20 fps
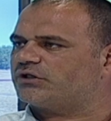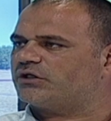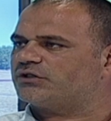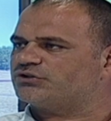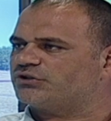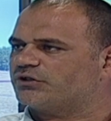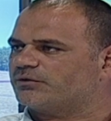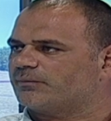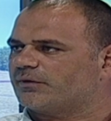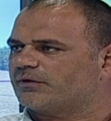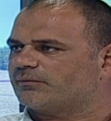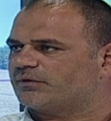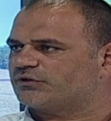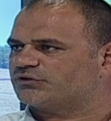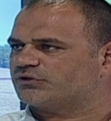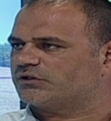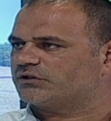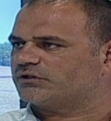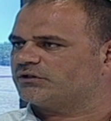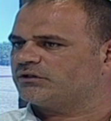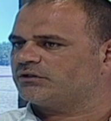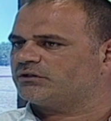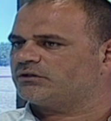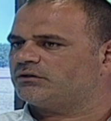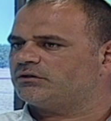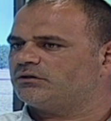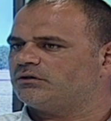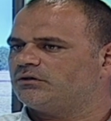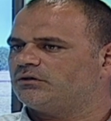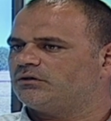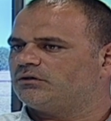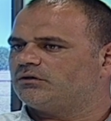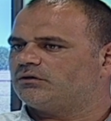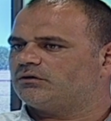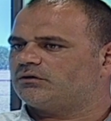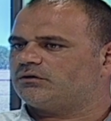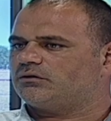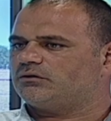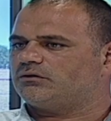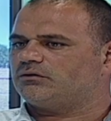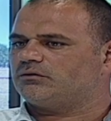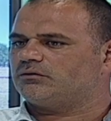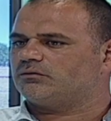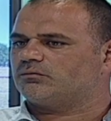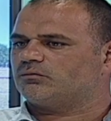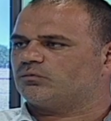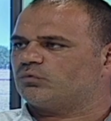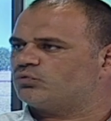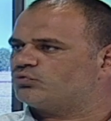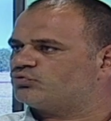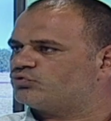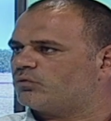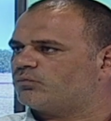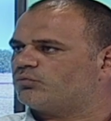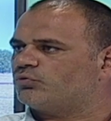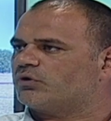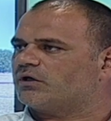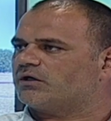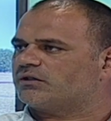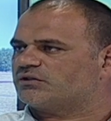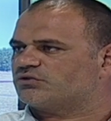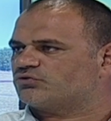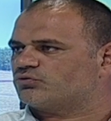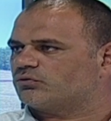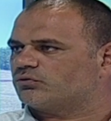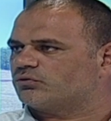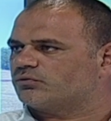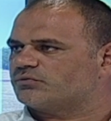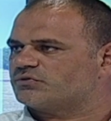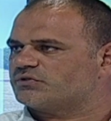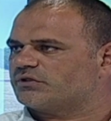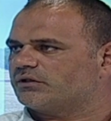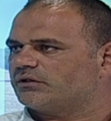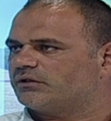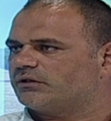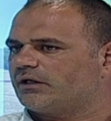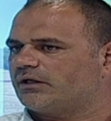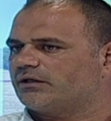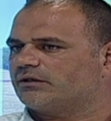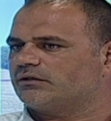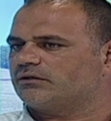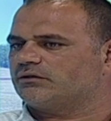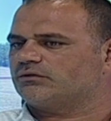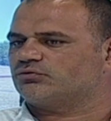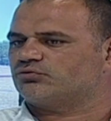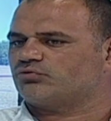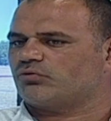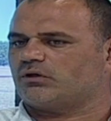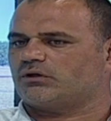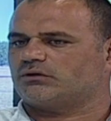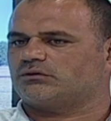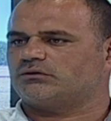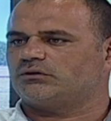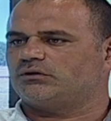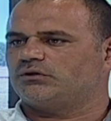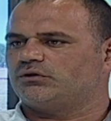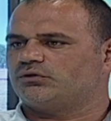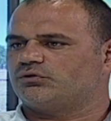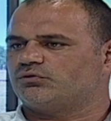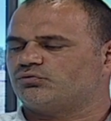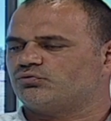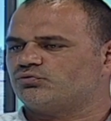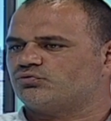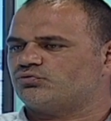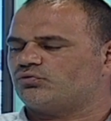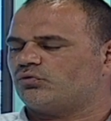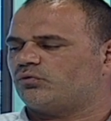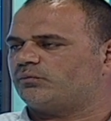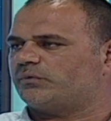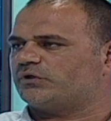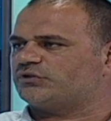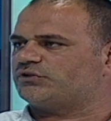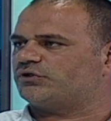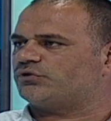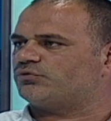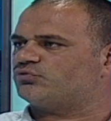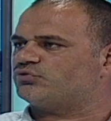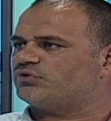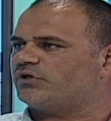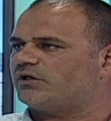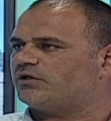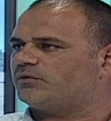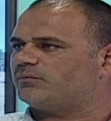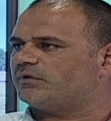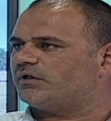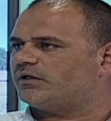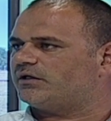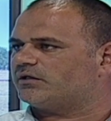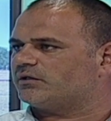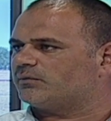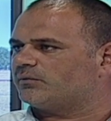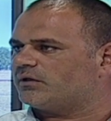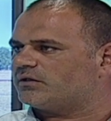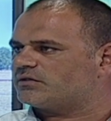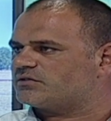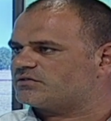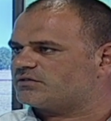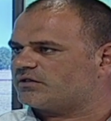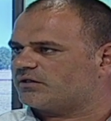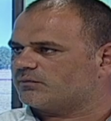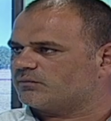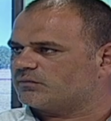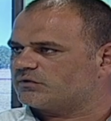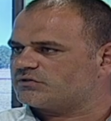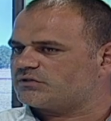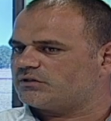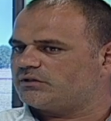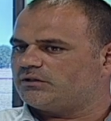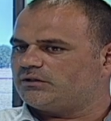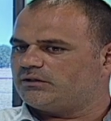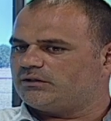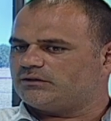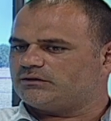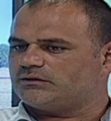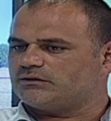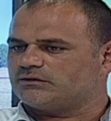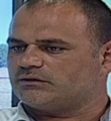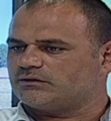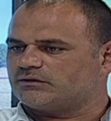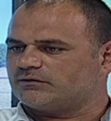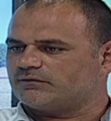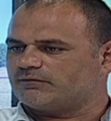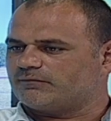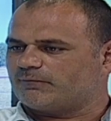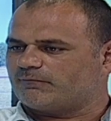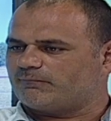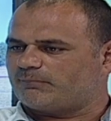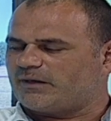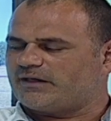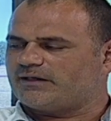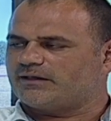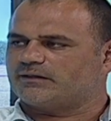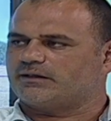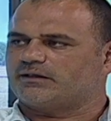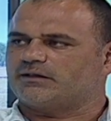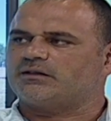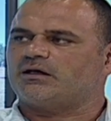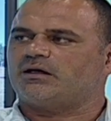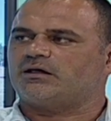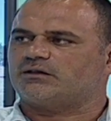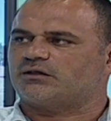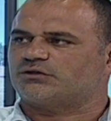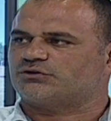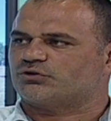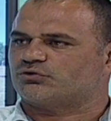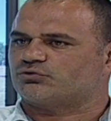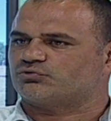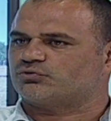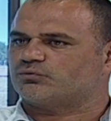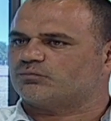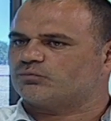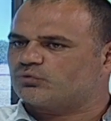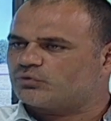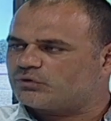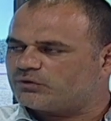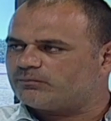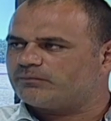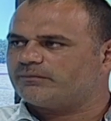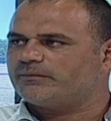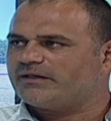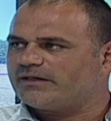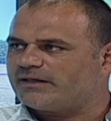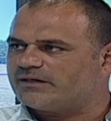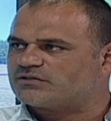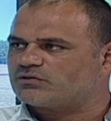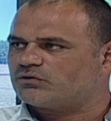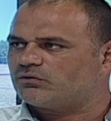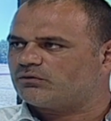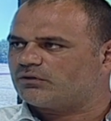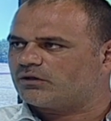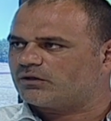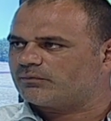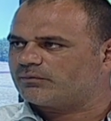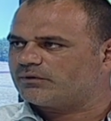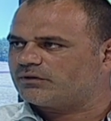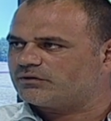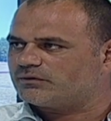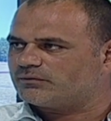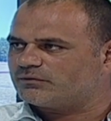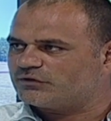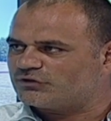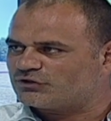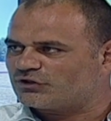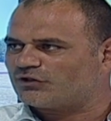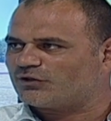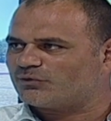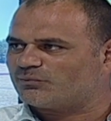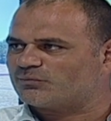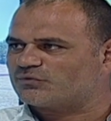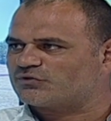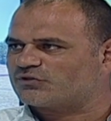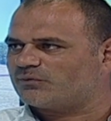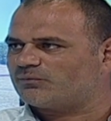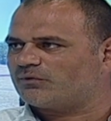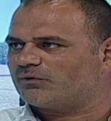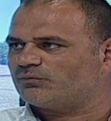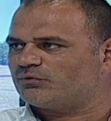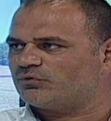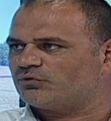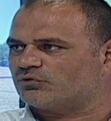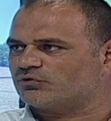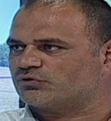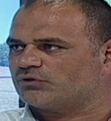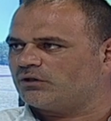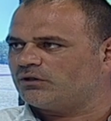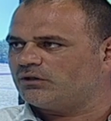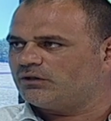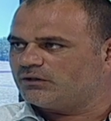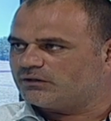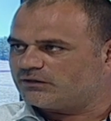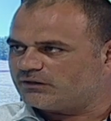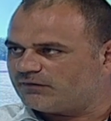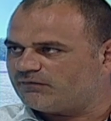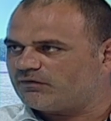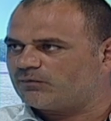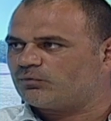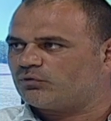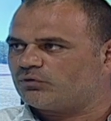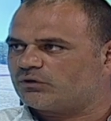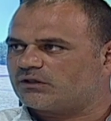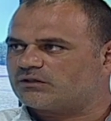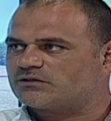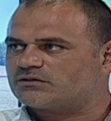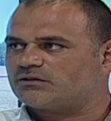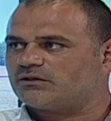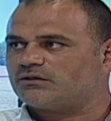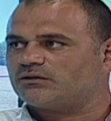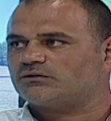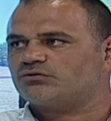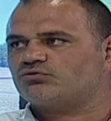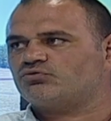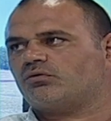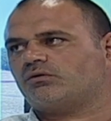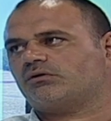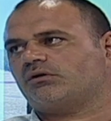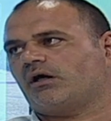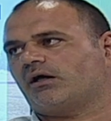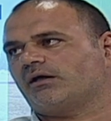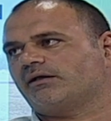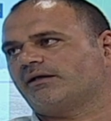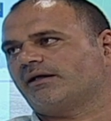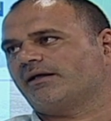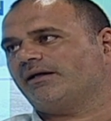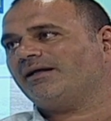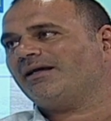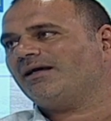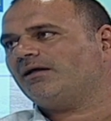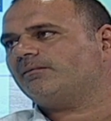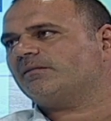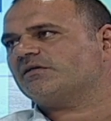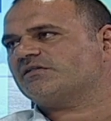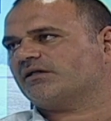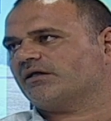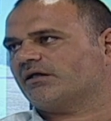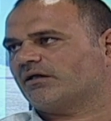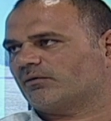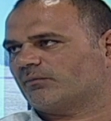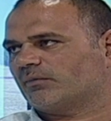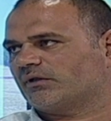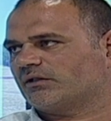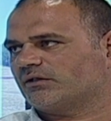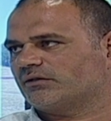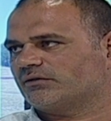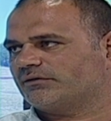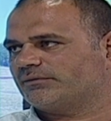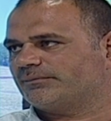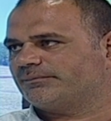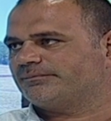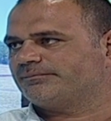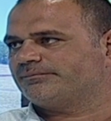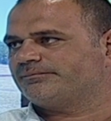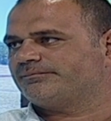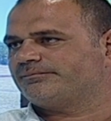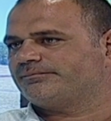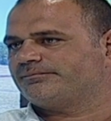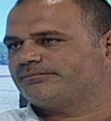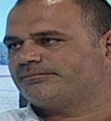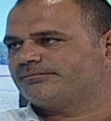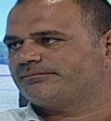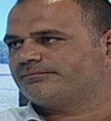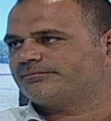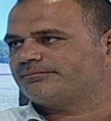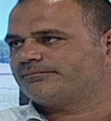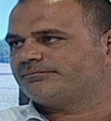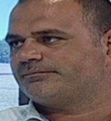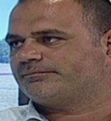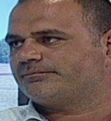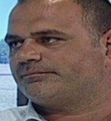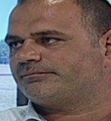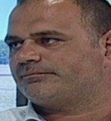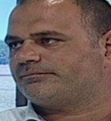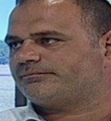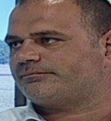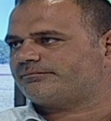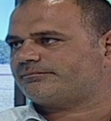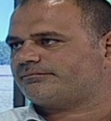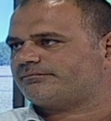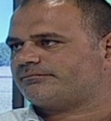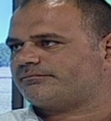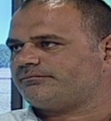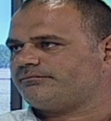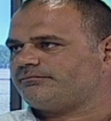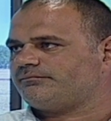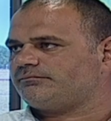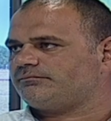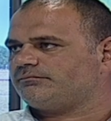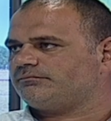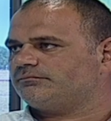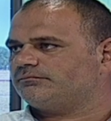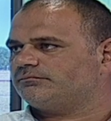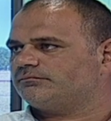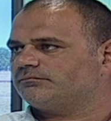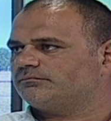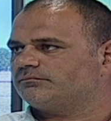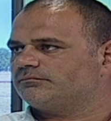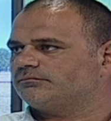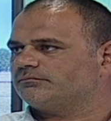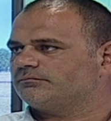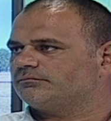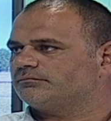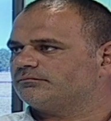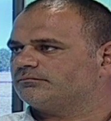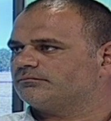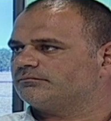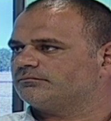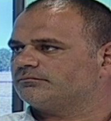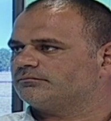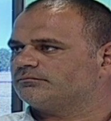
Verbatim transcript: çekmeyi başardık. Ee, bu çok büyük katkısı oldu bize. Yani şu an %15'ler, %20'ler gibi atı sayımız e, maliyetleri daha da aşağı düştü. Bunu bireysel olarak bir iş adamımız yapabiliyorsa devlet politikasıyla çok daha iyi yere gelmesi gerekmektedir. Gelmesi gerekir. Şunu sorayım başkan.